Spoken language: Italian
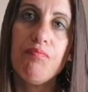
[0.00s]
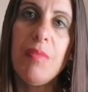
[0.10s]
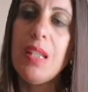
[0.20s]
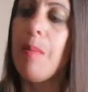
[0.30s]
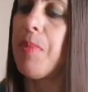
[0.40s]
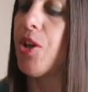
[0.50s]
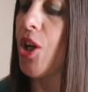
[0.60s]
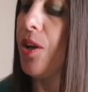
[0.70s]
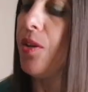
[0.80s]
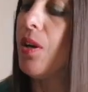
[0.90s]
mi sta
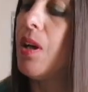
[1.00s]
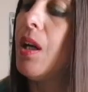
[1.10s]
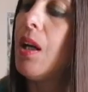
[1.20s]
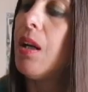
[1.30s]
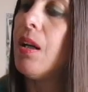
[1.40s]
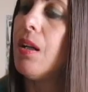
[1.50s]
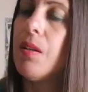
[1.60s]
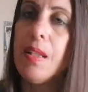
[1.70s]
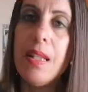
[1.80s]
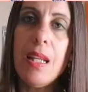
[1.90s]
piacendo.
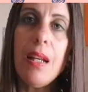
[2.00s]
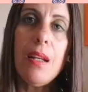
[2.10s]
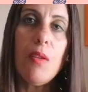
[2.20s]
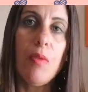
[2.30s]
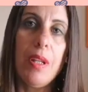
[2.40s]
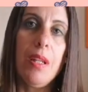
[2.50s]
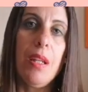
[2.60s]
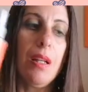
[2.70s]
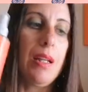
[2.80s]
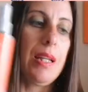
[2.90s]
Uh, Sien,
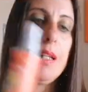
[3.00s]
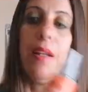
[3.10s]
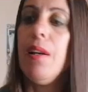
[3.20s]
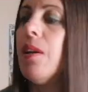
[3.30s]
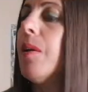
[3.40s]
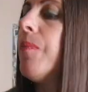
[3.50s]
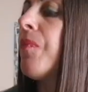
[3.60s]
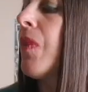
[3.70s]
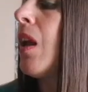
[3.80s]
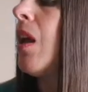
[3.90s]
quindi Lidl.
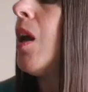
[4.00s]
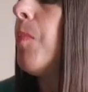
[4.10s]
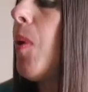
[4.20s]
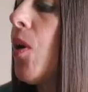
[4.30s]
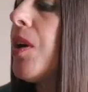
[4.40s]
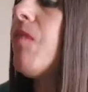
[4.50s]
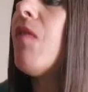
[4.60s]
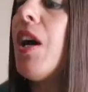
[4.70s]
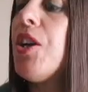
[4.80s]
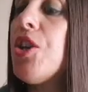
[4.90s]
Poi
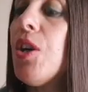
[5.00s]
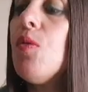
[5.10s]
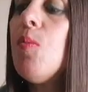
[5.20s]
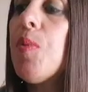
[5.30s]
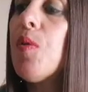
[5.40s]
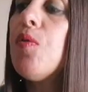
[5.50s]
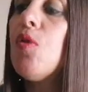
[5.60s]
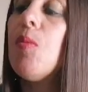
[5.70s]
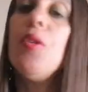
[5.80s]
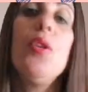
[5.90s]
invece un
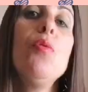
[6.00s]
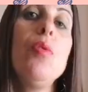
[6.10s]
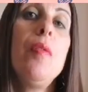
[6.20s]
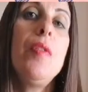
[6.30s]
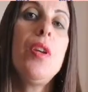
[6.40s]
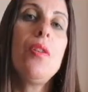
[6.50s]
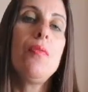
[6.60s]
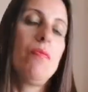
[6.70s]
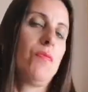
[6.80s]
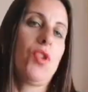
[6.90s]
profumo di cui vi
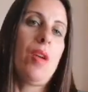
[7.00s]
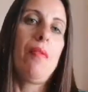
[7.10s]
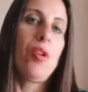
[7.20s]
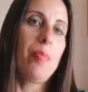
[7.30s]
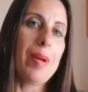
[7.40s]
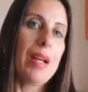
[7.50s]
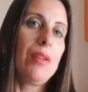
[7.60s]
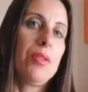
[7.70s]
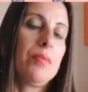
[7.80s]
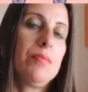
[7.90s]
ho, cioè, ne ho
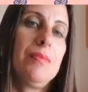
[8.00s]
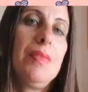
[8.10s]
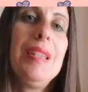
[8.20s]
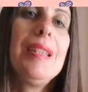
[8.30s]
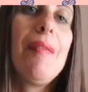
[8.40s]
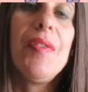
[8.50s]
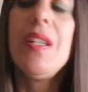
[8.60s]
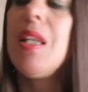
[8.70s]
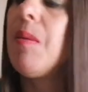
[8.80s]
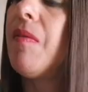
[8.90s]
parlato in
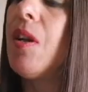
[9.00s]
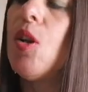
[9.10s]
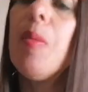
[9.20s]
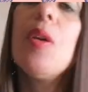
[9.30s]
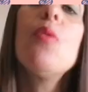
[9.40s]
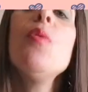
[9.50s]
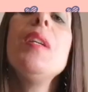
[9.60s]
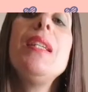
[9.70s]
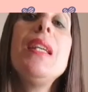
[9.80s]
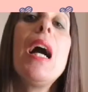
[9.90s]
tantissimi video, per
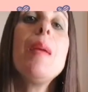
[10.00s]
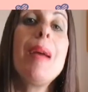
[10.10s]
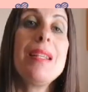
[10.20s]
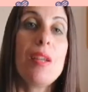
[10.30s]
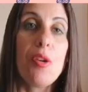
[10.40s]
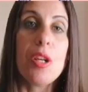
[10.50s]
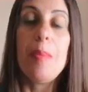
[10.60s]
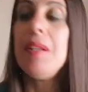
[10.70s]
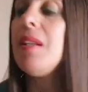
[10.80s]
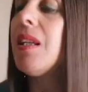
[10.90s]
cui sì, ahimè sarò
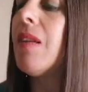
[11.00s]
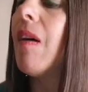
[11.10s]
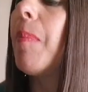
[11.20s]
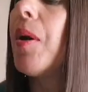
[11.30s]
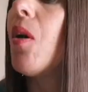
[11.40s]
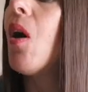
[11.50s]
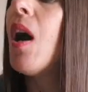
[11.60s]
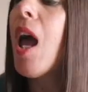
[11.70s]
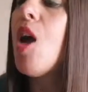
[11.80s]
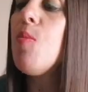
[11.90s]
ripetitiva, però
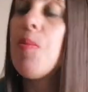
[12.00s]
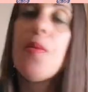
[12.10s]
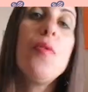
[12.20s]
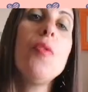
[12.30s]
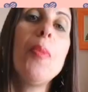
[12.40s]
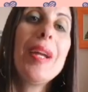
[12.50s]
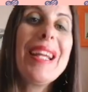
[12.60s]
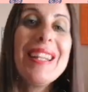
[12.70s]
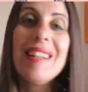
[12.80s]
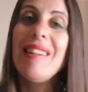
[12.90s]
è un profumo
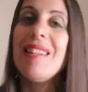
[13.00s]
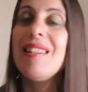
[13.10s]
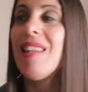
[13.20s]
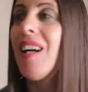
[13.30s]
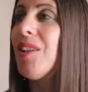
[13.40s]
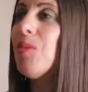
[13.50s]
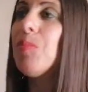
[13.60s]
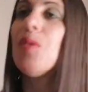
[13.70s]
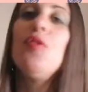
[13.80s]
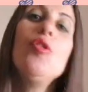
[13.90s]
che grida estate, è un
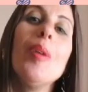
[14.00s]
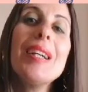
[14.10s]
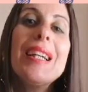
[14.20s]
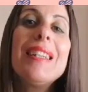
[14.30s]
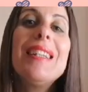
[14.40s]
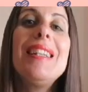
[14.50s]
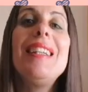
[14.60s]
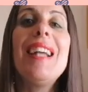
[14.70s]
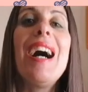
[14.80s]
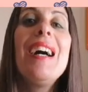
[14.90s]
profumo che
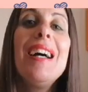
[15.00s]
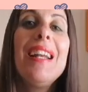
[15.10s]
grida